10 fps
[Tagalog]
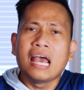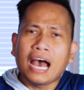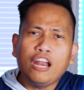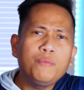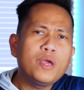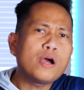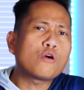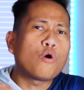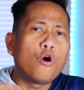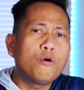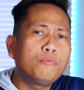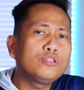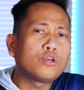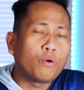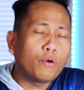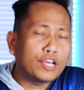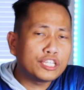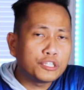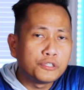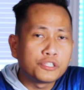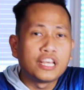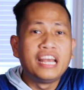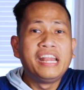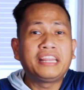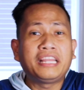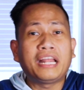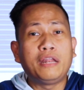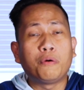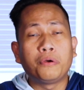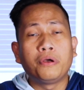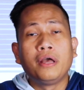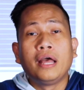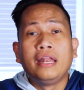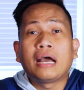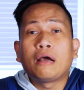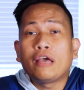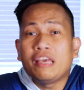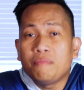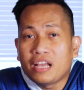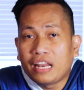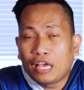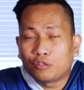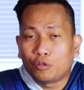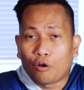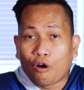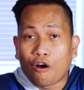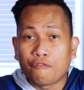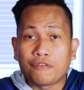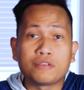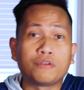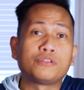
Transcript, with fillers: Ano yung mga common questions na tinanong ng immigration officer?